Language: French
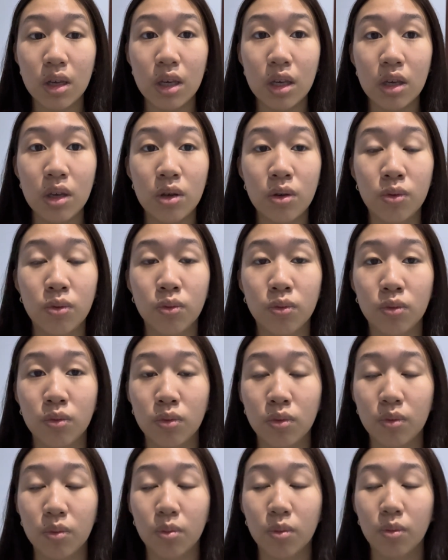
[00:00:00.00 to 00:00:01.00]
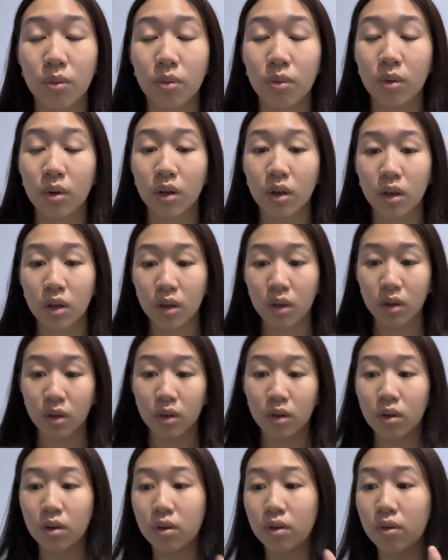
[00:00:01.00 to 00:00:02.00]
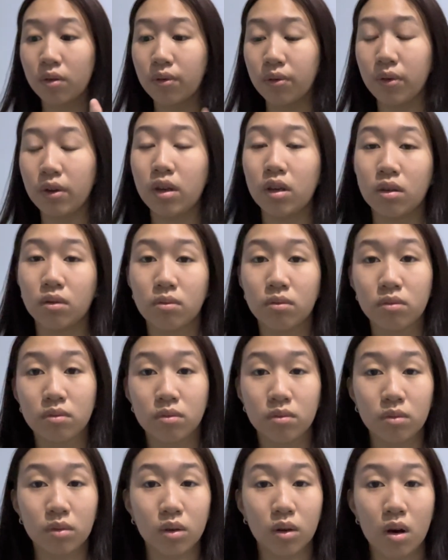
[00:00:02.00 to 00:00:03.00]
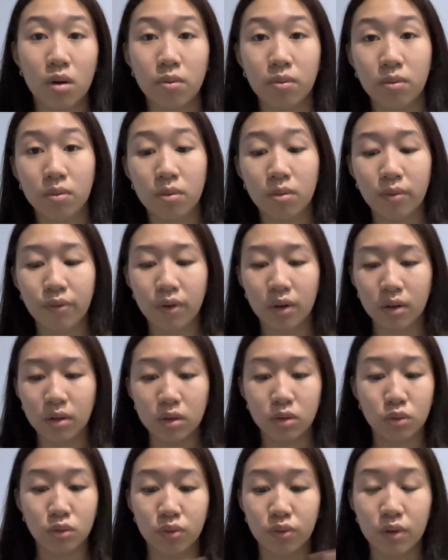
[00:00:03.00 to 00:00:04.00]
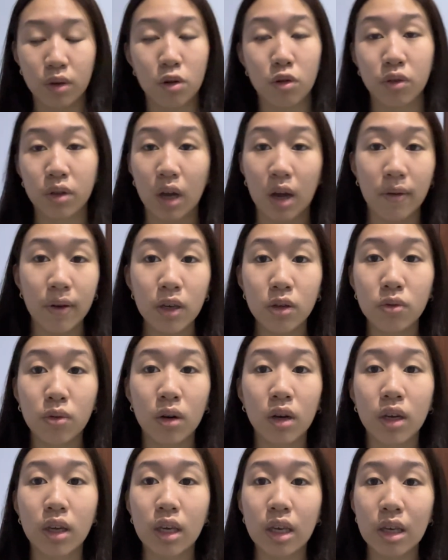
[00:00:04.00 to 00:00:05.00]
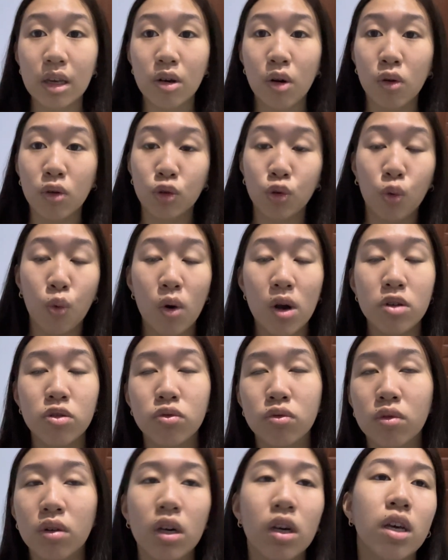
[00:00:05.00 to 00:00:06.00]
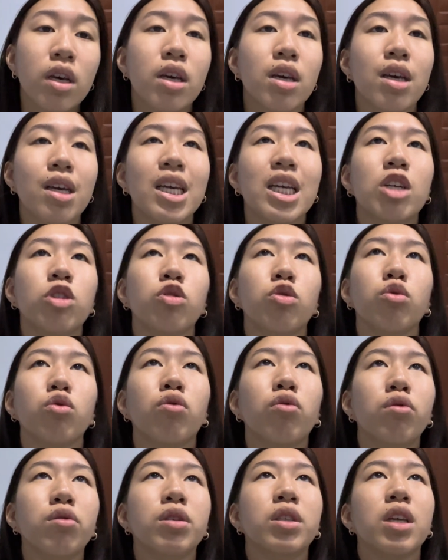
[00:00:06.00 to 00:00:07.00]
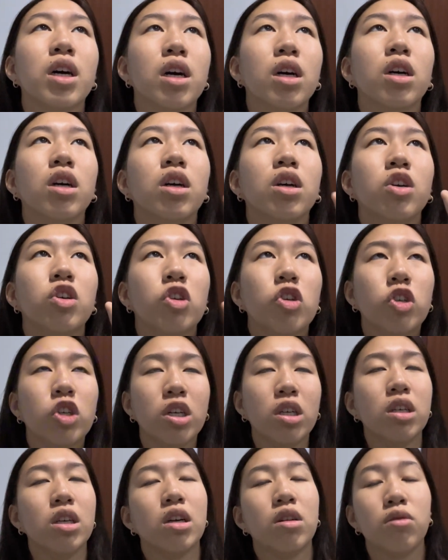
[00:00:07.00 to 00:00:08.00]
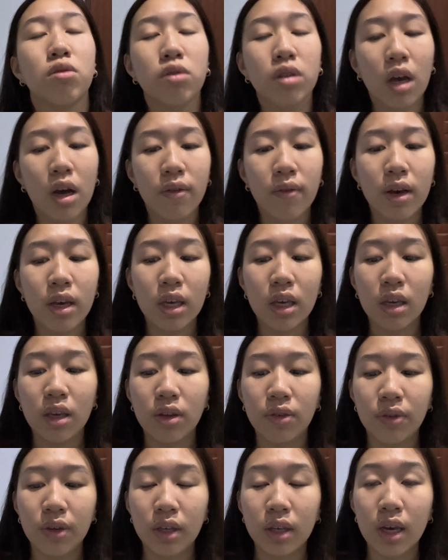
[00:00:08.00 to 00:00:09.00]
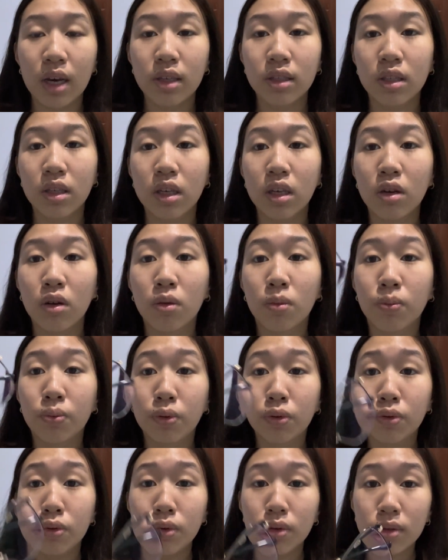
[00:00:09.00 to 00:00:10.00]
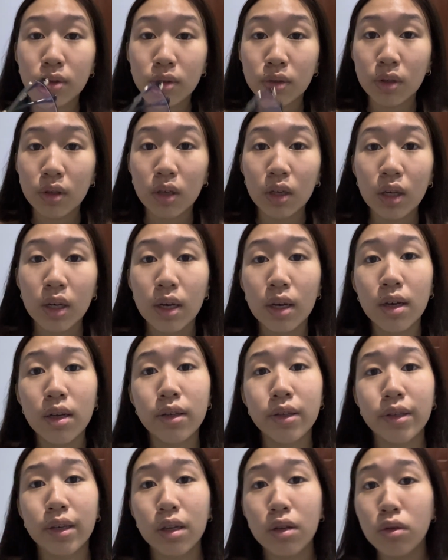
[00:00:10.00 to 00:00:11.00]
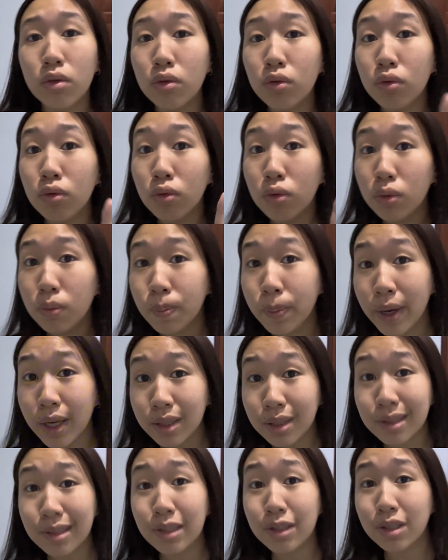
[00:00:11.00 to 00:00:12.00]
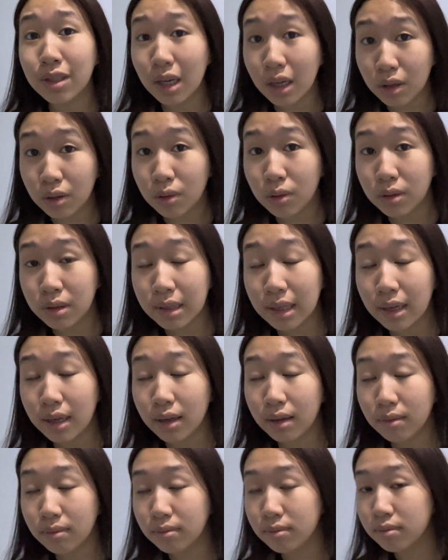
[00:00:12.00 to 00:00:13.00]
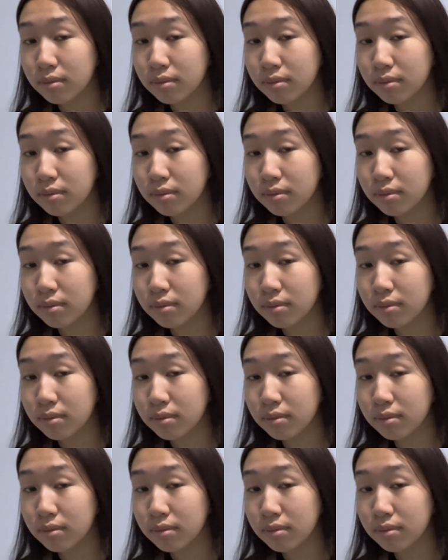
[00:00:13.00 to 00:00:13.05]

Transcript: ils ont fait enfin, ils ont fait le travail, quoi, et en trois jours. Et je trouve ça génial. Le travail est efficace et en plus, ça ne coûte pas si cher que ça.